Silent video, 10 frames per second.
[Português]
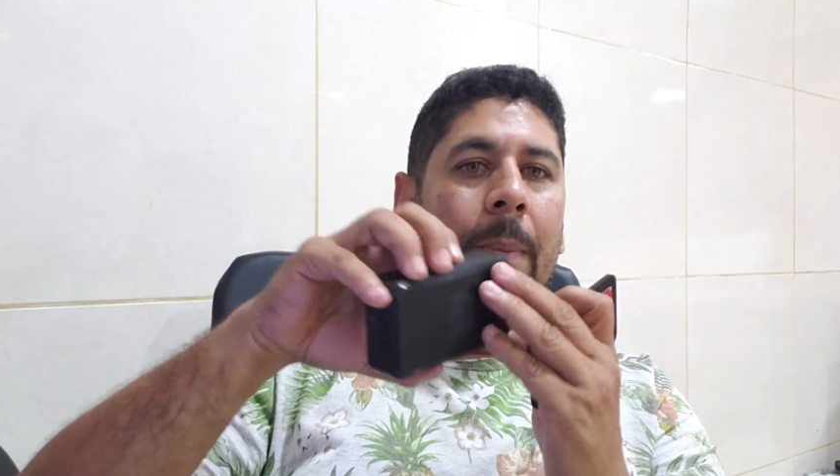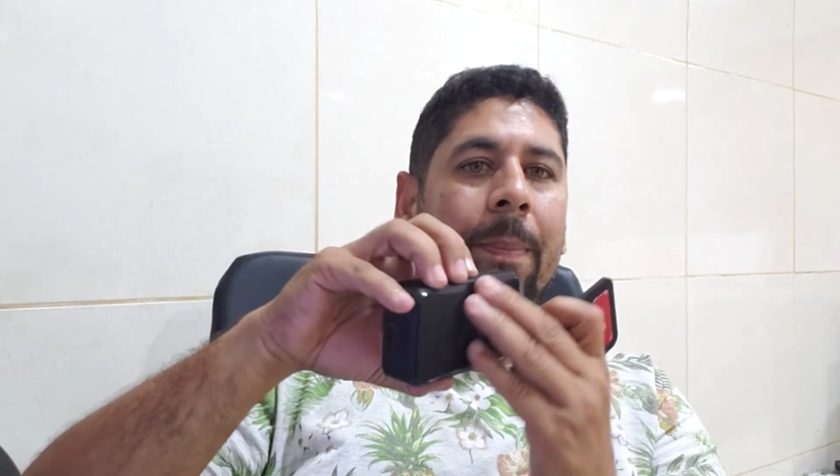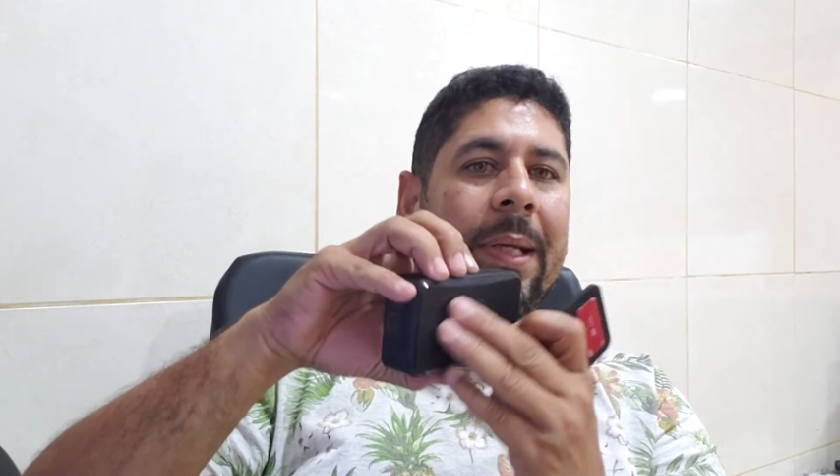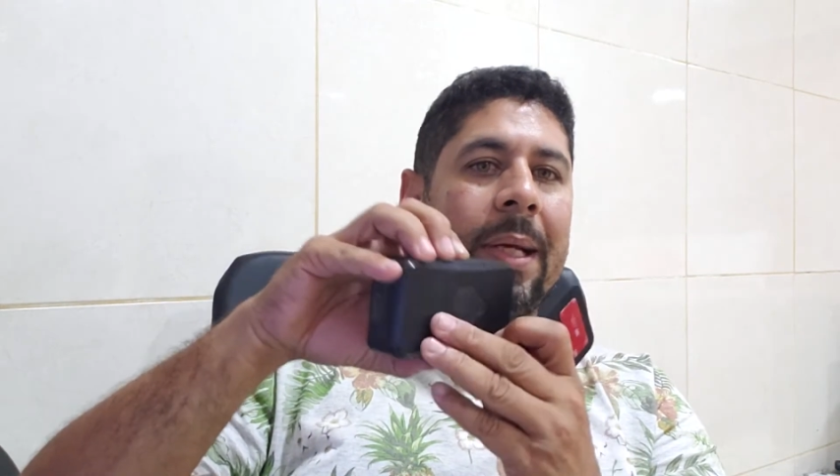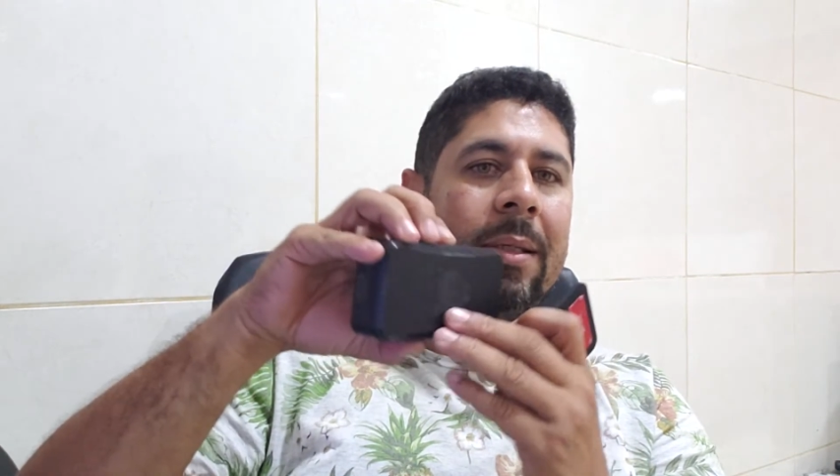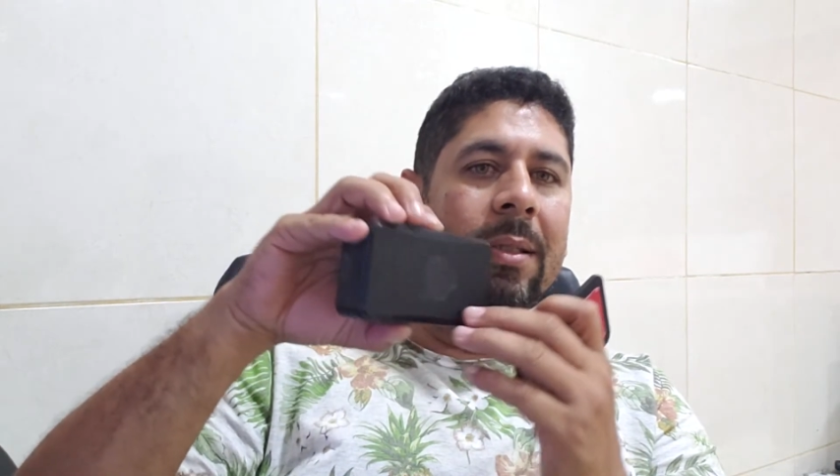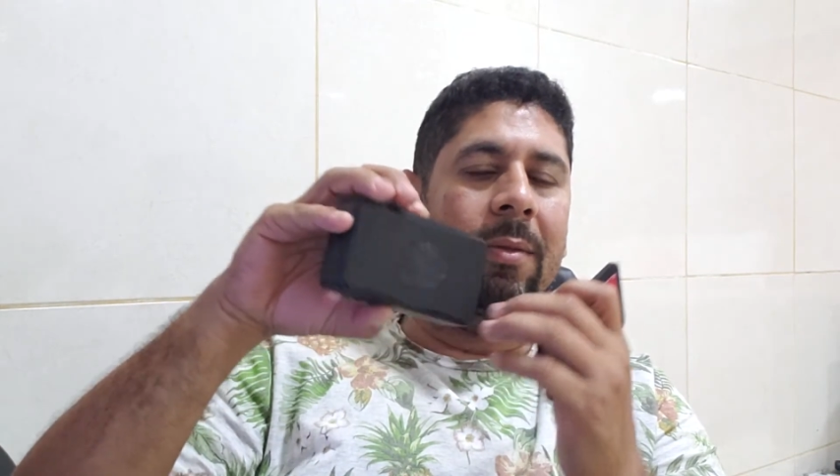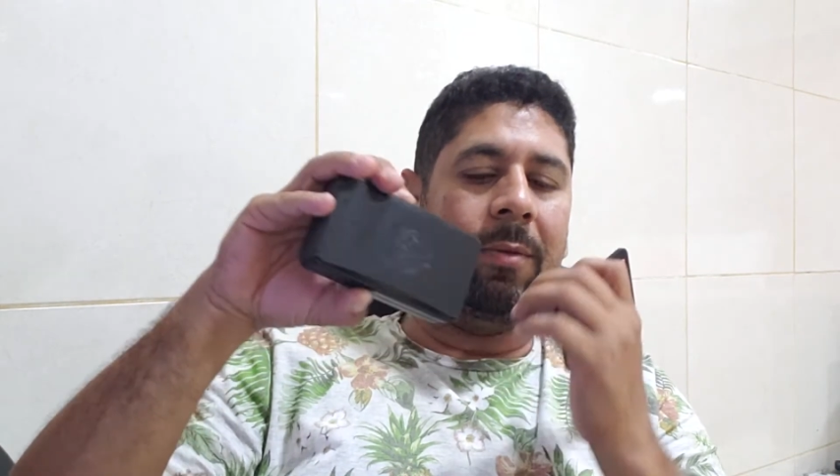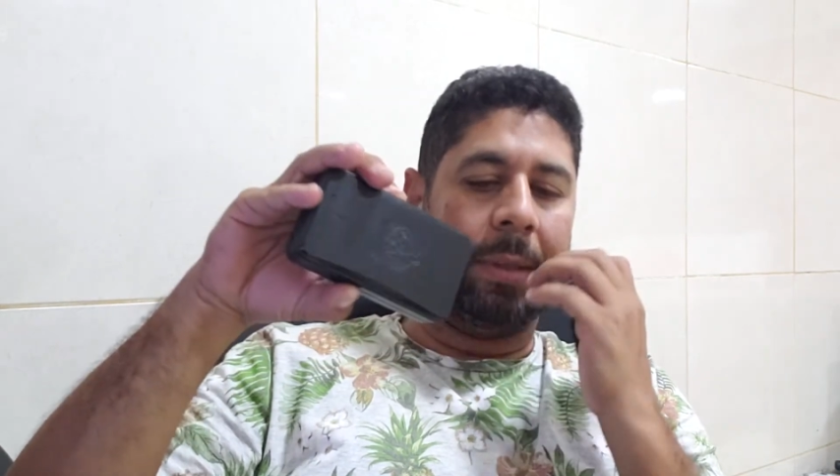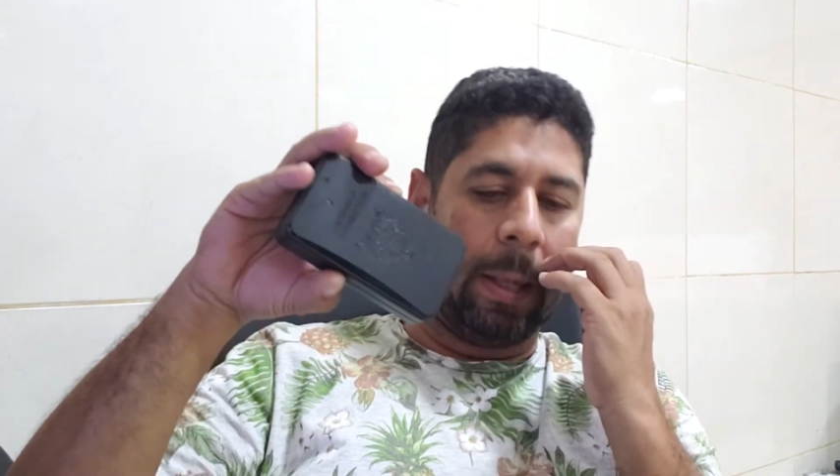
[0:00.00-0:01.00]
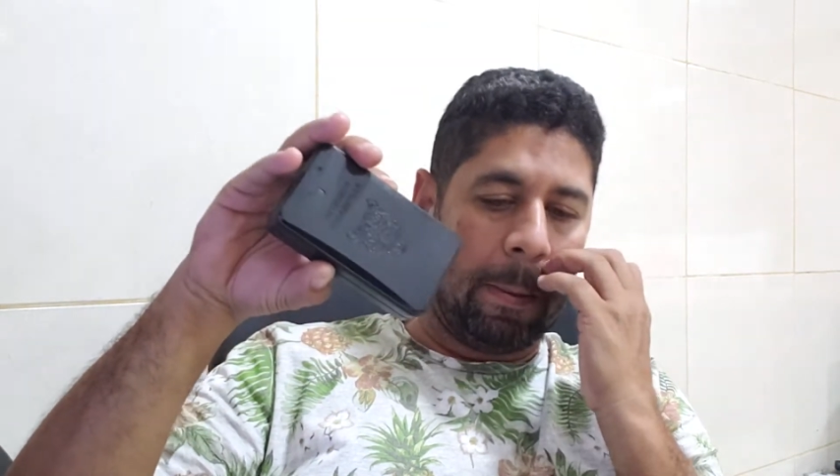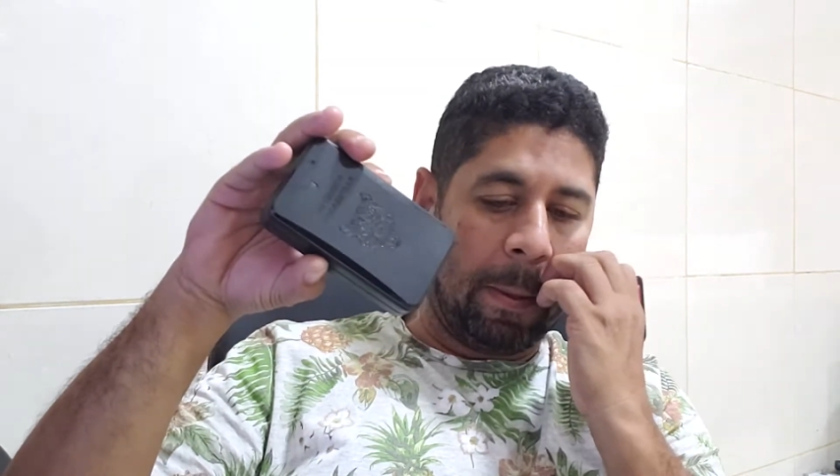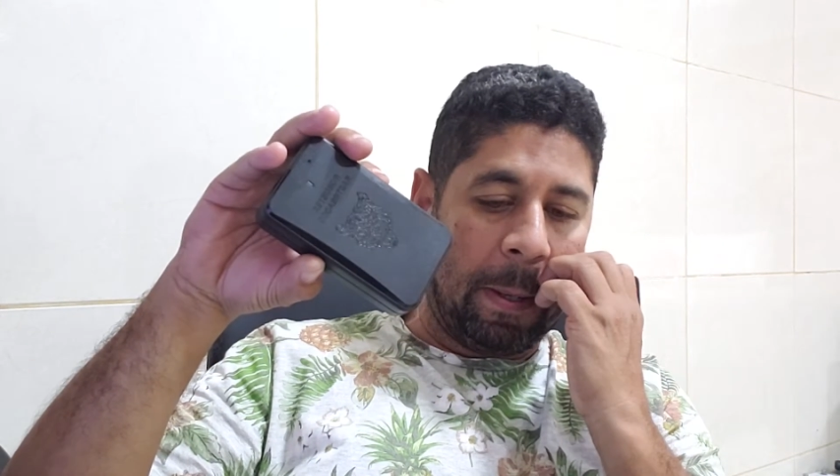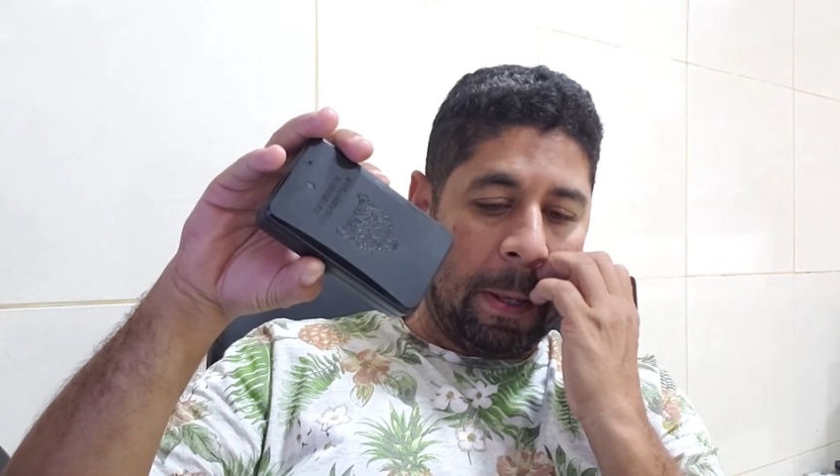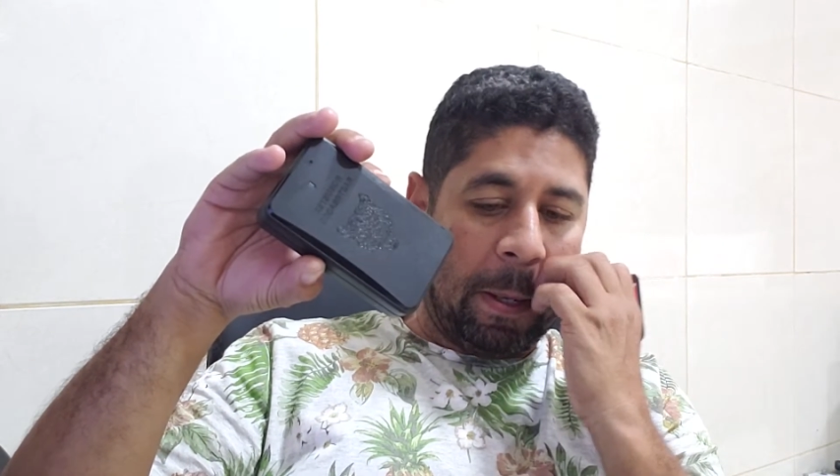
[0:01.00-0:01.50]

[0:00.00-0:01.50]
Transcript: aplicativo, tá?